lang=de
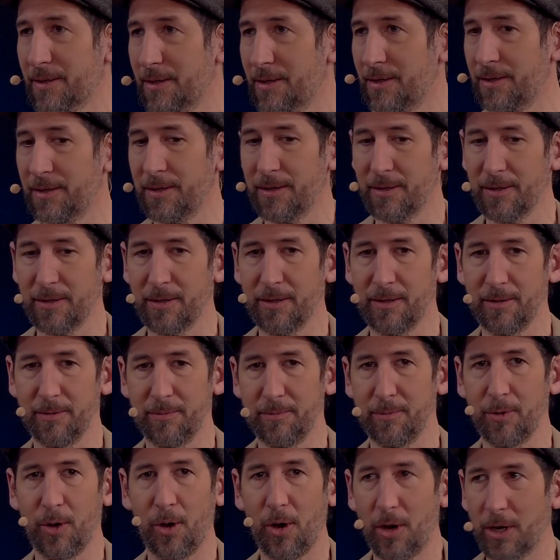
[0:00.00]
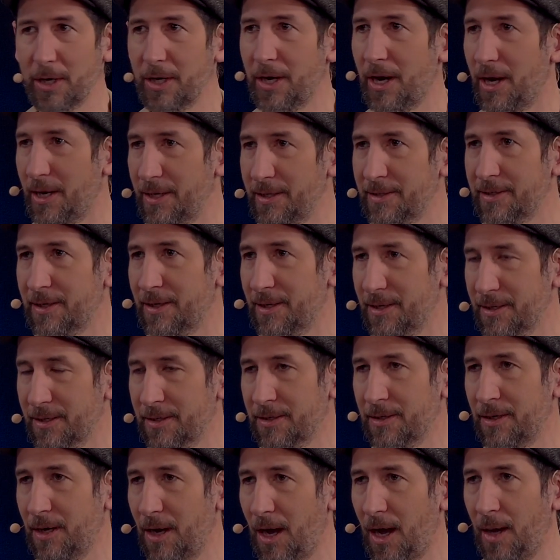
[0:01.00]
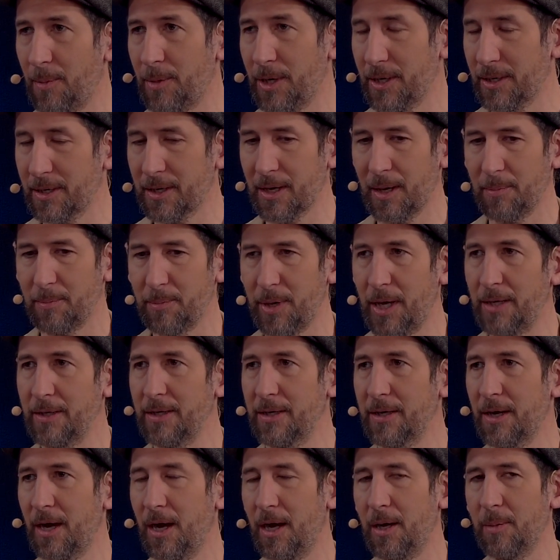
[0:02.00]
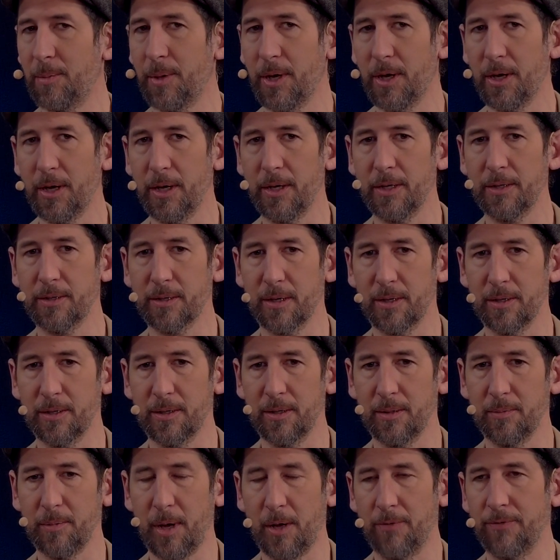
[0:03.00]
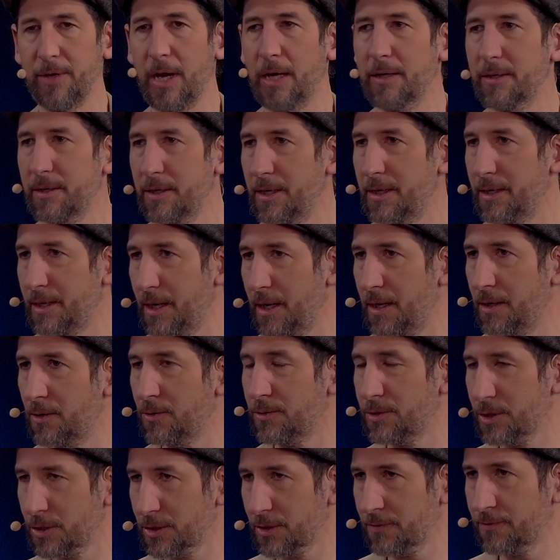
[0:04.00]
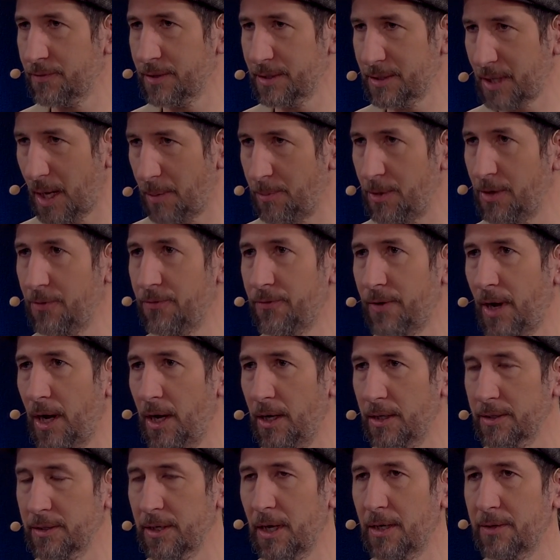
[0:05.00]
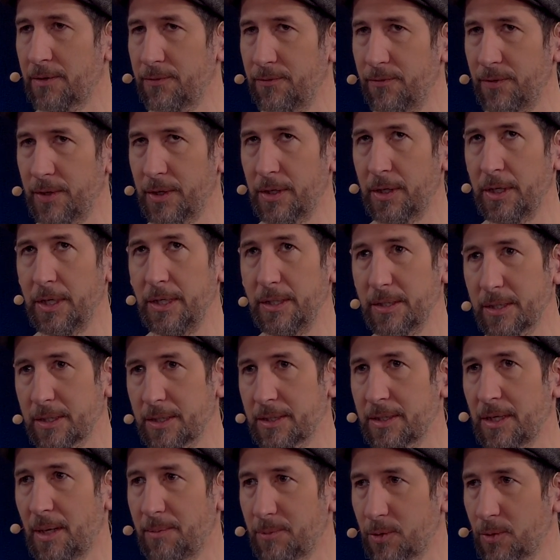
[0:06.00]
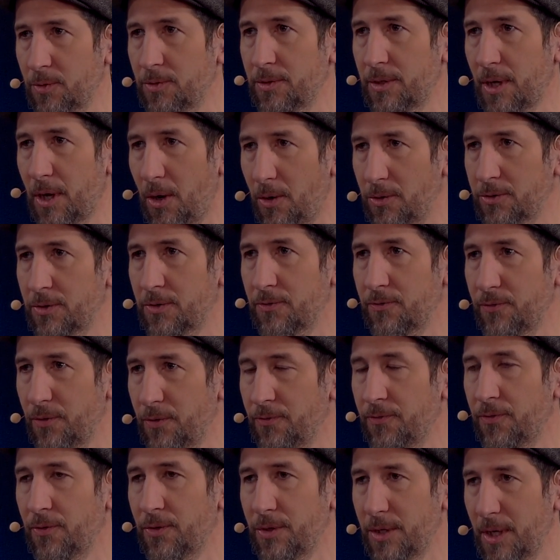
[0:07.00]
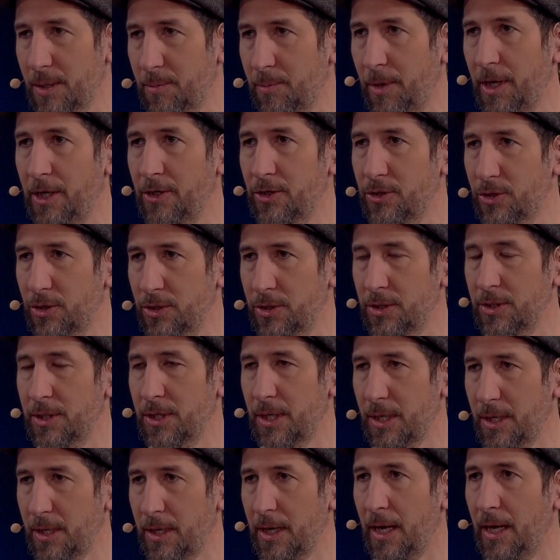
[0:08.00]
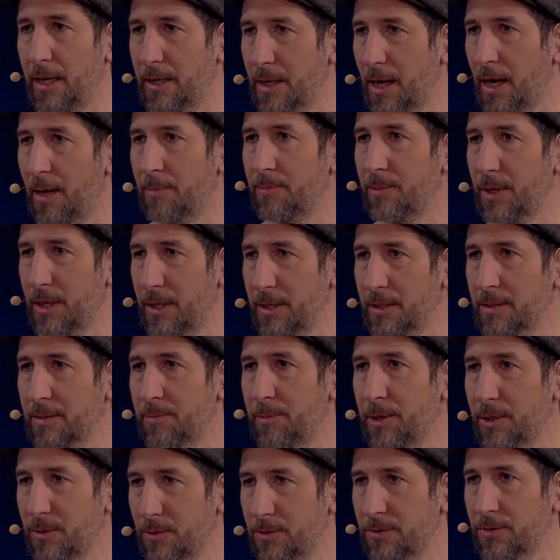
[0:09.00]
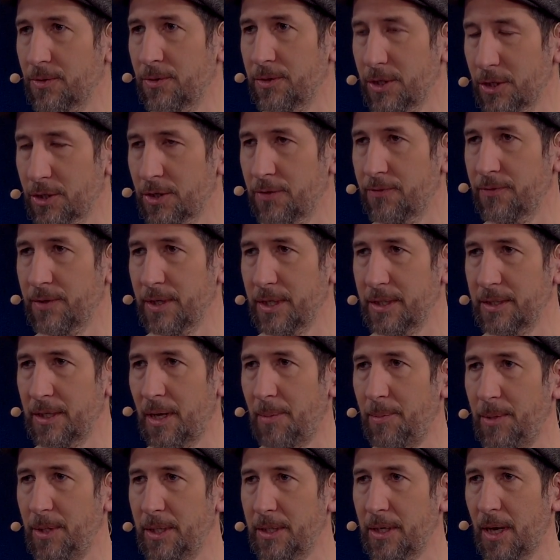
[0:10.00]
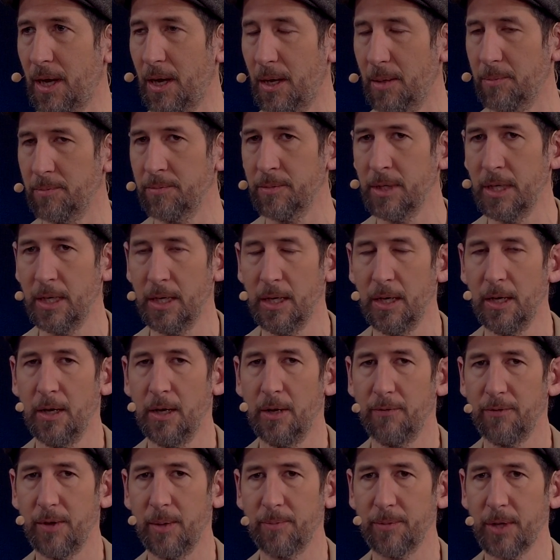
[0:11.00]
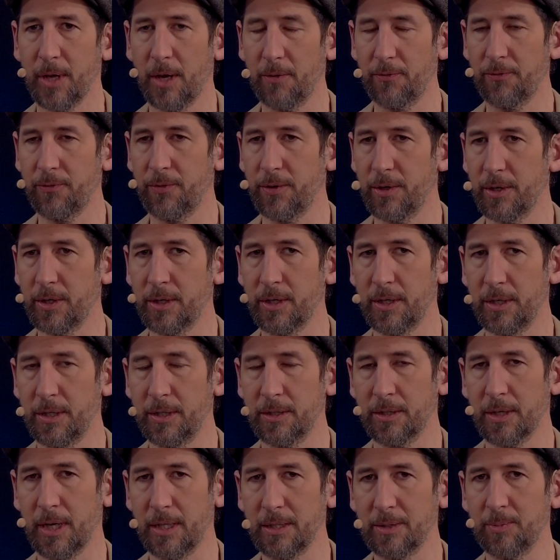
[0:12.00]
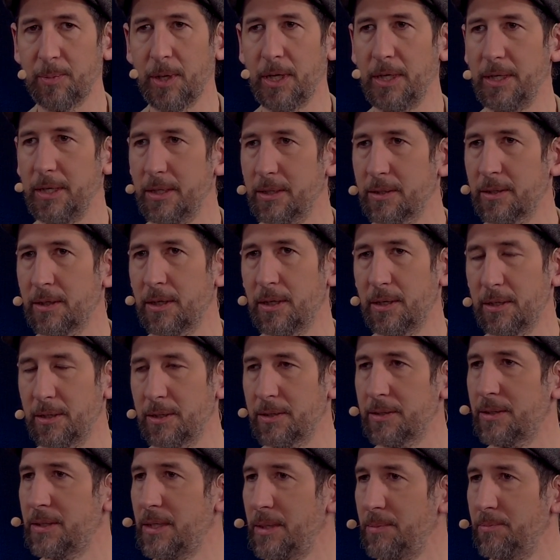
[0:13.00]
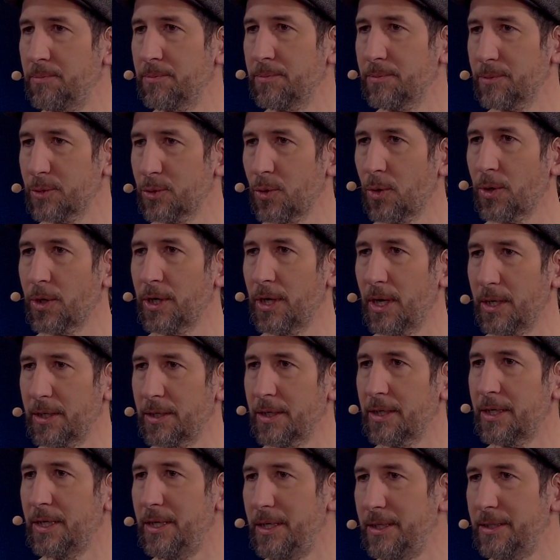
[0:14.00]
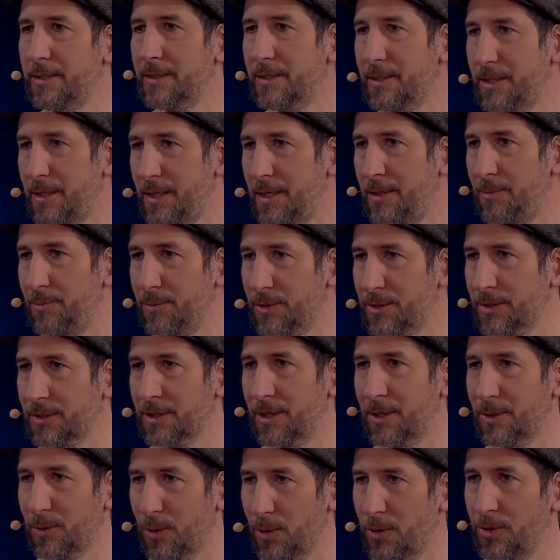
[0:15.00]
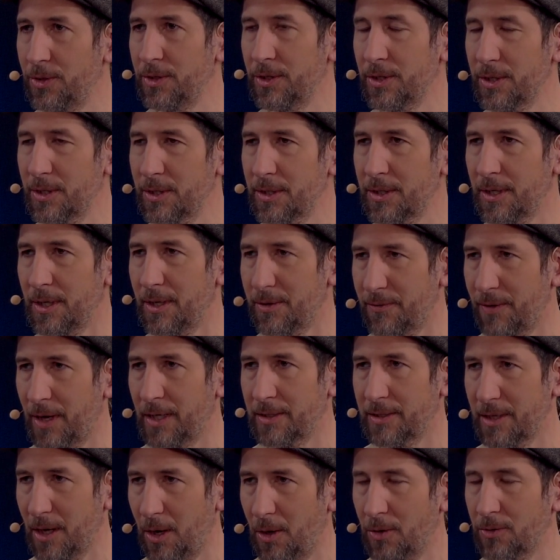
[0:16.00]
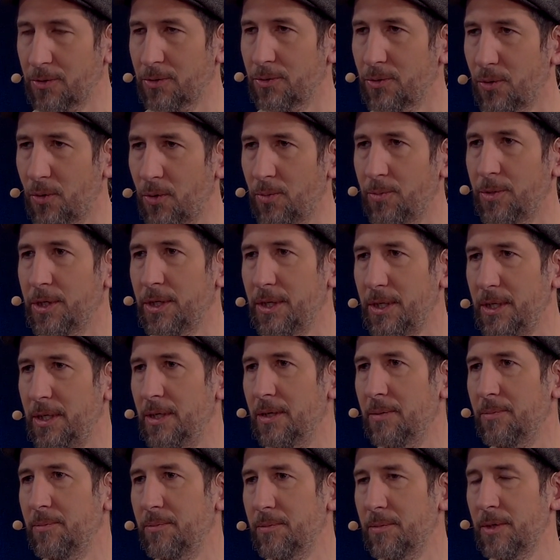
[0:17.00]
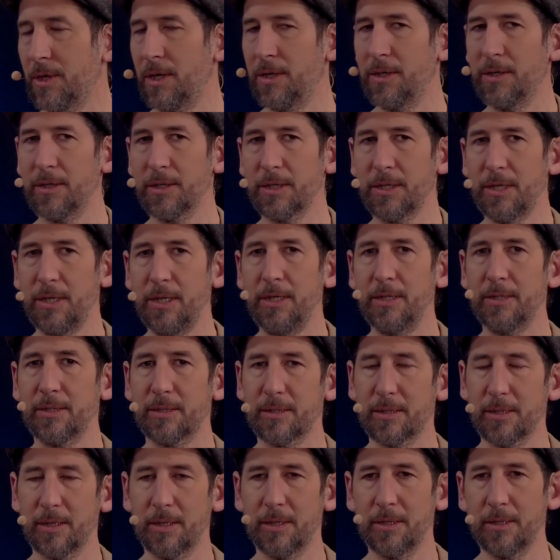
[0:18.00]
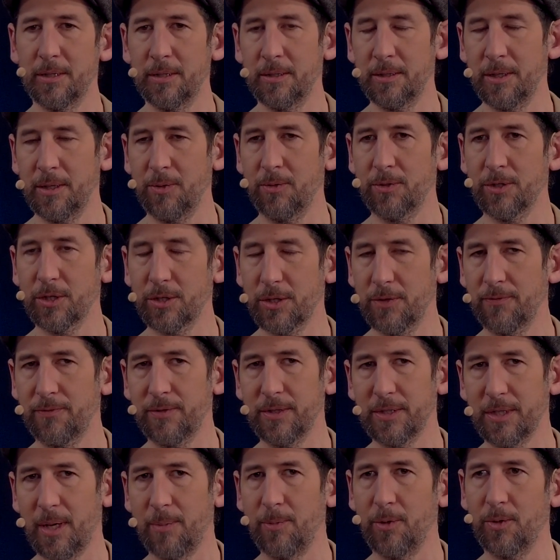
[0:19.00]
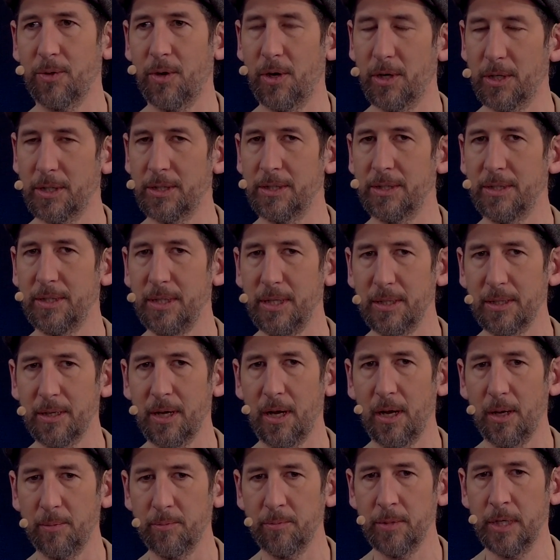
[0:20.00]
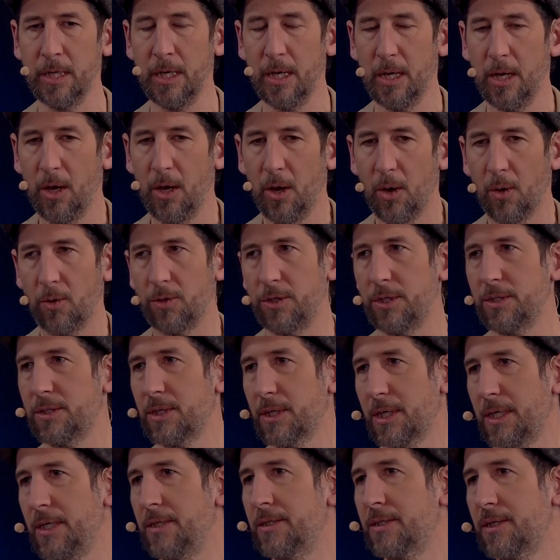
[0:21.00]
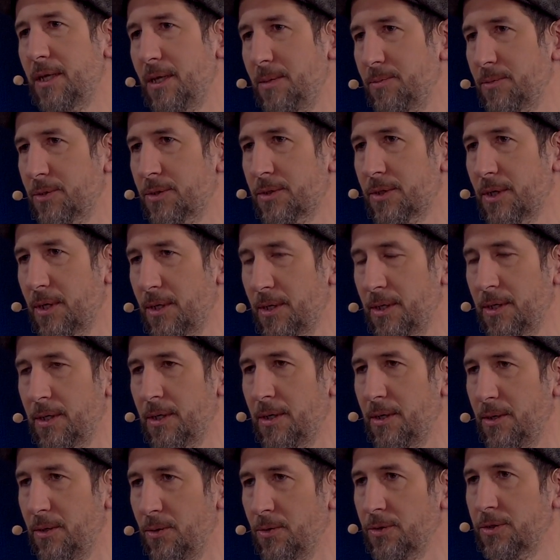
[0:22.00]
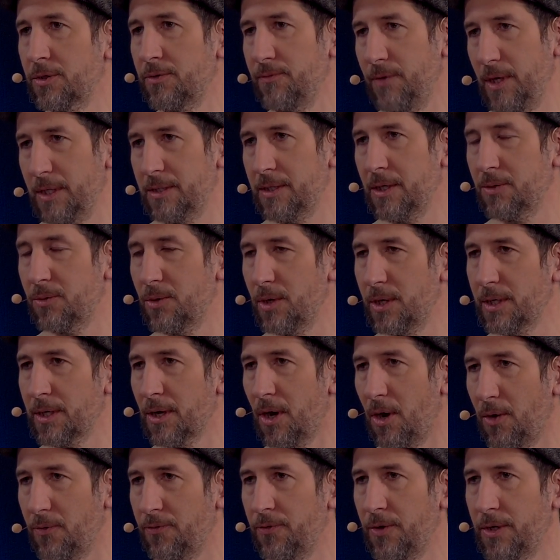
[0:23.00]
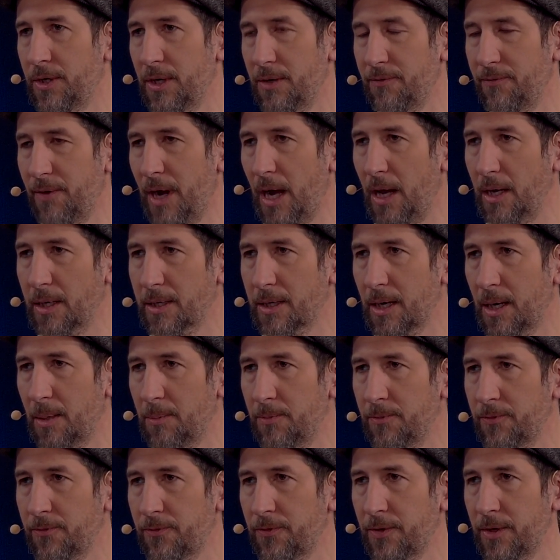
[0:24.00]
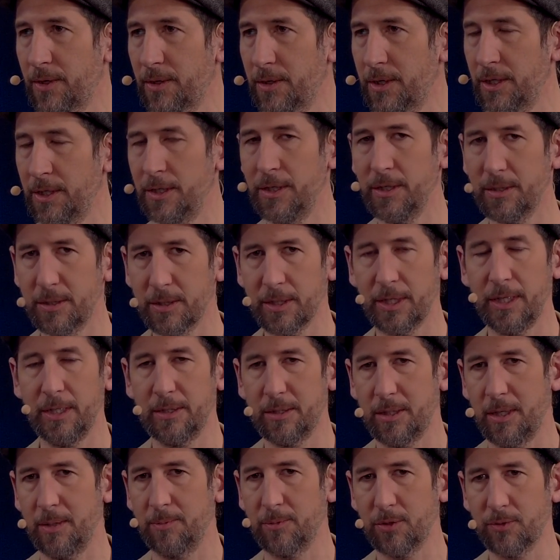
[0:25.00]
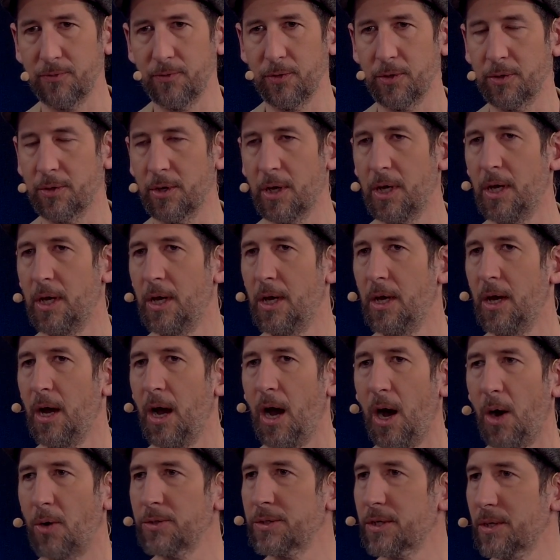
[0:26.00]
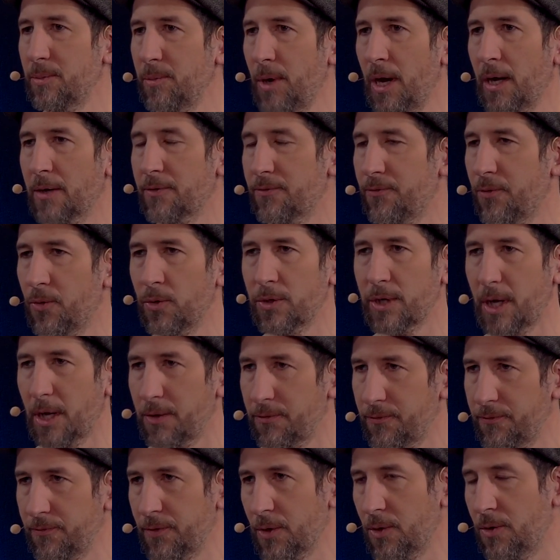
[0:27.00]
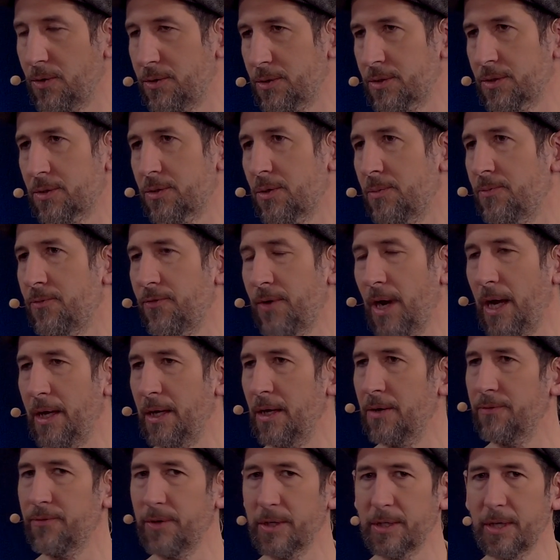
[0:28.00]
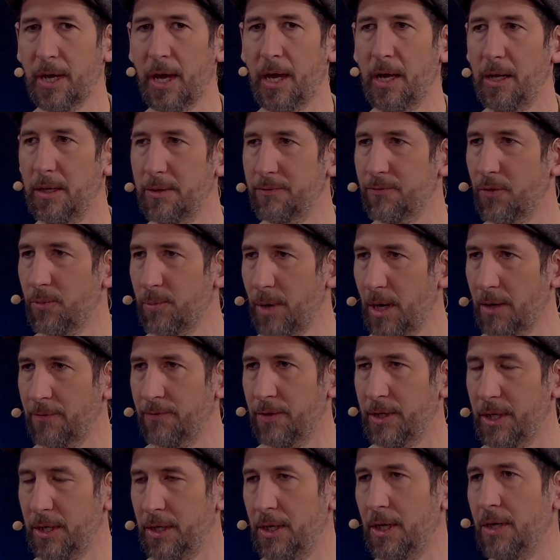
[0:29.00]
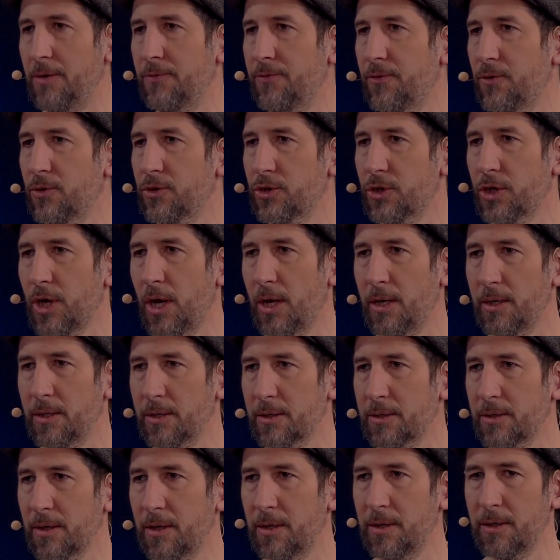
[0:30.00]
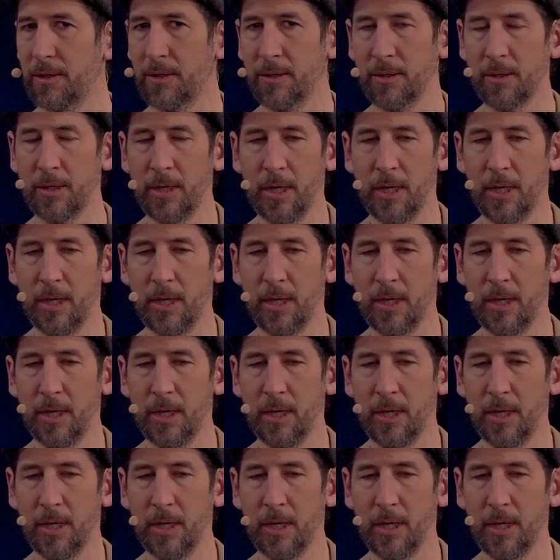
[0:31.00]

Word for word: äh, Organizing-Arbeit, Kampagnenarbeit. Äh, aber wir hatten in der Unterschriftensammelphase hatten wir insgesamt rund 1500 Menschen, die ehrenamtlich mit uns Unterschriften gesammelt haben. Wir haben dafür in ganz Berlin äh, sieben sogenannte Kiez-Teams gegründet, die quasi autonom in ihrem äh, Kiez äh, die Unterschriftensammlung organisiert haben. Und diese Kiez-Teams äh, nutzen wir jetzt natürlich auch für den Wahlkampf. in diesen Kiez-Teams wird wird ausgemacht, wo treffen wir uns zum Flyer verteilen, wo machen wir einen Infostand, äh, äh,